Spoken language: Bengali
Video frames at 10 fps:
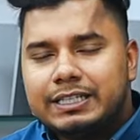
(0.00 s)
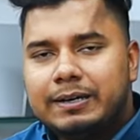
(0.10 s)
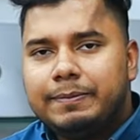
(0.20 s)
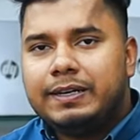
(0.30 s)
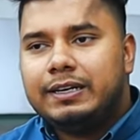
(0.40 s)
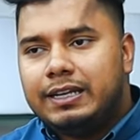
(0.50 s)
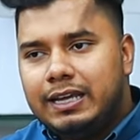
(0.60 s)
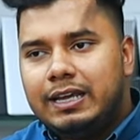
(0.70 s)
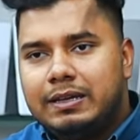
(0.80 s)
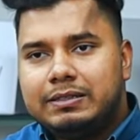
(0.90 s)
নিয়ে যাবেন
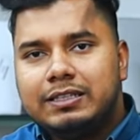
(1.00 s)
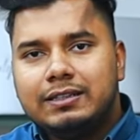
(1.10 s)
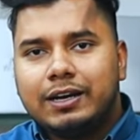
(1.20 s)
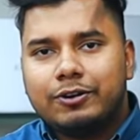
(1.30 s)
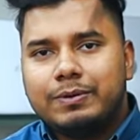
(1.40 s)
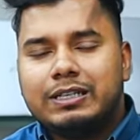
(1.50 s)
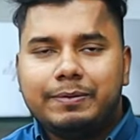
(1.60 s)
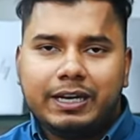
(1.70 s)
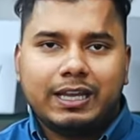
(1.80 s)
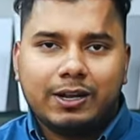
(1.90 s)
নিয়ে চিন্তা করবেন যে
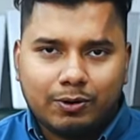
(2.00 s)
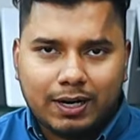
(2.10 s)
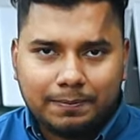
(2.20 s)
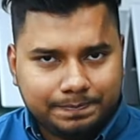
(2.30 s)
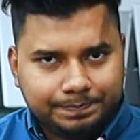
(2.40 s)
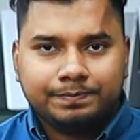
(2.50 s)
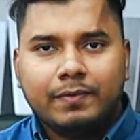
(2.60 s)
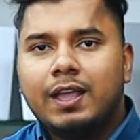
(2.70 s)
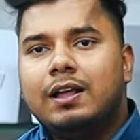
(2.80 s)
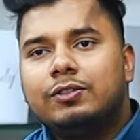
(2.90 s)
আমি এটা কী করলাম
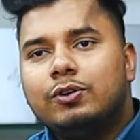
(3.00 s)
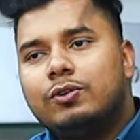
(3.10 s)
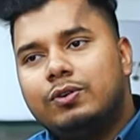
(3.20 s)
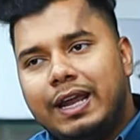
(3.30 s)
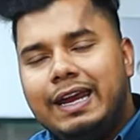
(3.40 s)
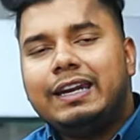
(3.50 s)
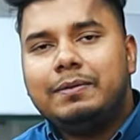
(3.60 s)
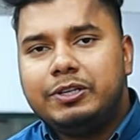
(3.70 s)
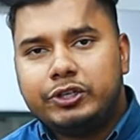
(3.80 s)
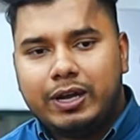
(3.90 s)
তো
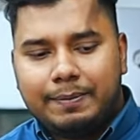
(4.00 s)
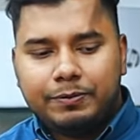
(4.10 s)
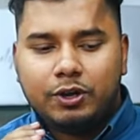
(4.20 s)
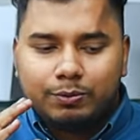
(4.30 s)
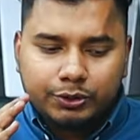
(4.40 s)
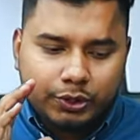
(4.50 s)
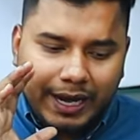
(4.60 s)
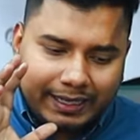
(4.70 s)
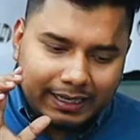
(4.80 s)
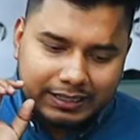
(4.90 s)
এইটাই বিষয় আপনি
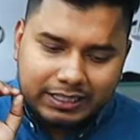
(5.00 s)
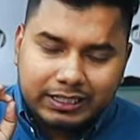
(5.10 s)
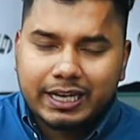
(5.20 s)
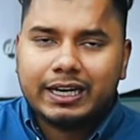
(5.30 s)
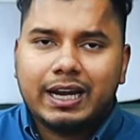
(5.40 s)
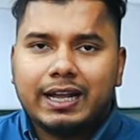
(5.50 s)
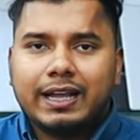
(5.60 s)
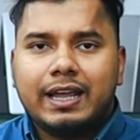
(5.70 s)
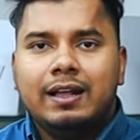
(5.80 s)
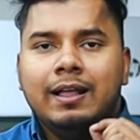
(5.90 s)
অবশ্যই একটা জিনিস কেনার
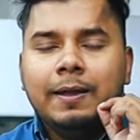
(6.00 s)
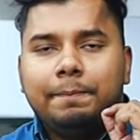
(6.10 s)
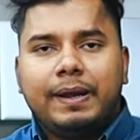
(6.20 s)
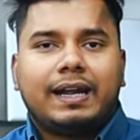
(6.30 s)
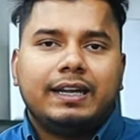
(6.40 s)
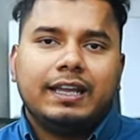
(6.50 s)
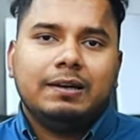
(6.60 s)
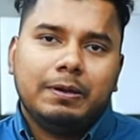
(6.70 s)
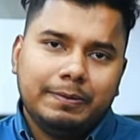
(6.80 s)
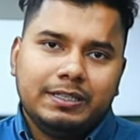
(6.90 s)
আগে
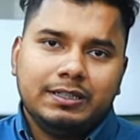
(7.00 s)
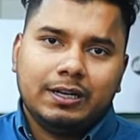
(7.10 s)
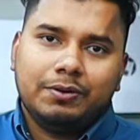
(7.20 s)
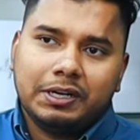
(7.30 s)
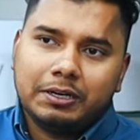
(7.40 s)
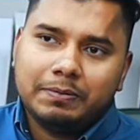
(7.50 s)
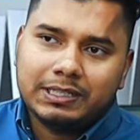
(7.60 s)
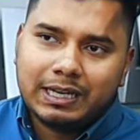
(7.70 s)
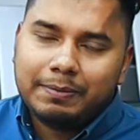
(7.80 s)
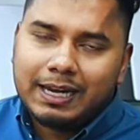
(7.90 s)
প্র্যাকটিক্যালভাবে চিন্তা করে কিনবেন
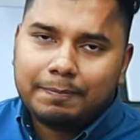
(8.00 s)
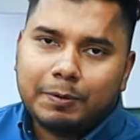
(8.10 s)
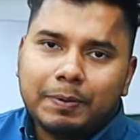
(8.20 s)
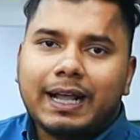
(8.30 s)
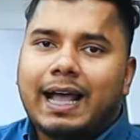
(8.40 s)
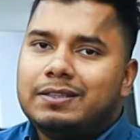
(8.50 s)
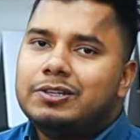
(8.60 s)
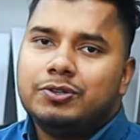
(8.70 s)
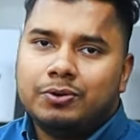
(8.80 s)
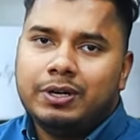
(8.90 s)
যে আমি ল্যাপটপটা
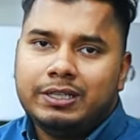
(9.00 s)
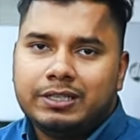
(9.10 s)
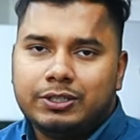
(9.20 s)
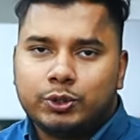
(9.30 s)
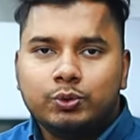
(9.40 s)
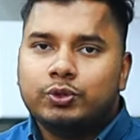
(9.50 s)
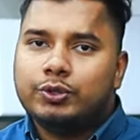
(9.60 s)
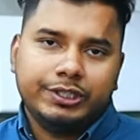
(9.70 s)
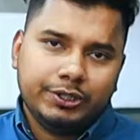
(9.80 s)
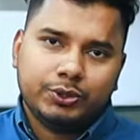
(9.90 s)
কাজের জন্য নিচ্ছি
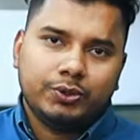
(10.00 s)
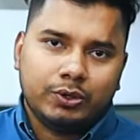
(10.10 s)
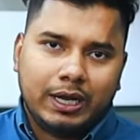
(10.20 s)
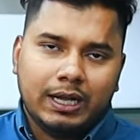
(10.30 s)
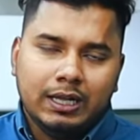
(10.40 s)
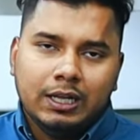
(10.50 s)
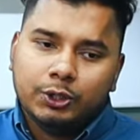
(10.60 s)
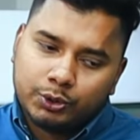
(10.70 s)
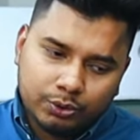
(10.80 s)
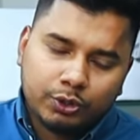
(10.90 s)
সৌন্দর্যের জন্য না
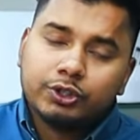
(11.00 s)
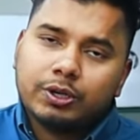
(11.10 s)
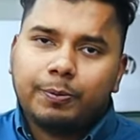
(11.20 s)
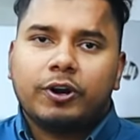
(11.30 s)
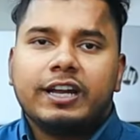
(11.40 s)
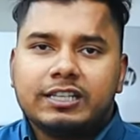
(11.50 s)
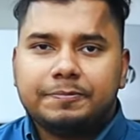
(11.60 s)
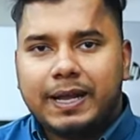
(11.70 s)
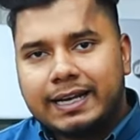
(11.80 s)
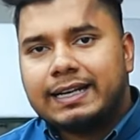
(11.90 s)
সৌন্দর্য পরে
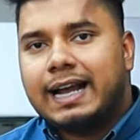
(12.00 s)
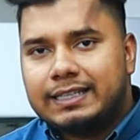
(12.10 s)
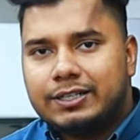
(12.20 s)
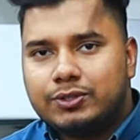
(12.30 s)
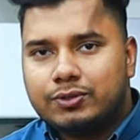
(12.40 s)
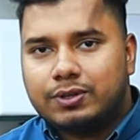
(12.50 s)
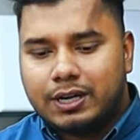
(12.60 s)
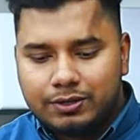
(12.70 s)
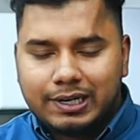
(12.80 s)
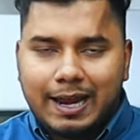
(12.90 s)
আসবে আগে কাজের জন্য
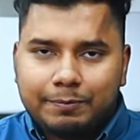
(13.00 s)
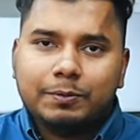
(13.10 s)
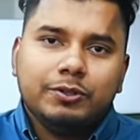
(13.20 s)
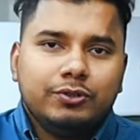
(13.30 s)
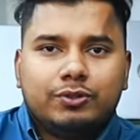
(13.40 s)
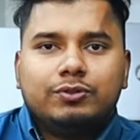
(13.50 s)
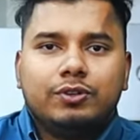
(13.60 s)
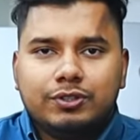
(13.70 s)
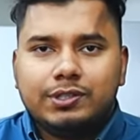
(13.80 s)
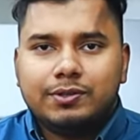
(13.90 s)
কারণ ল্যাপটপে যদি
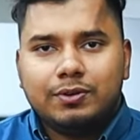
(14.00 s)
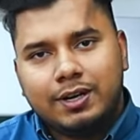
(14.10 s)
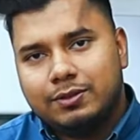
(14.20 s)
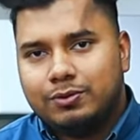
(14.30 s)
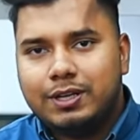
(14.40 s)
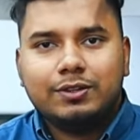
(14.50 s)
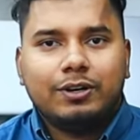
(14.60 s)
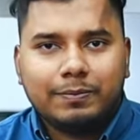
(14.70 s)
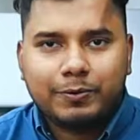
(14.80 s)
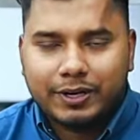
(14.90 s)
সৌন্দর্যের জন্য নেন দুনিয়াতে
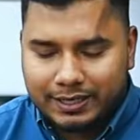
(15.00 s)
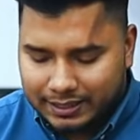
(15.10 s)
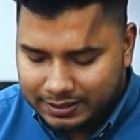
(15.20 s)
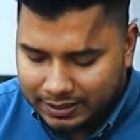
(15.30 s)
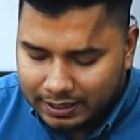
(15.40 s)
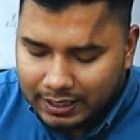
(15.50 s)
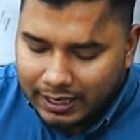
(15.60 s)
অনেক প্রোডাক্ট আছে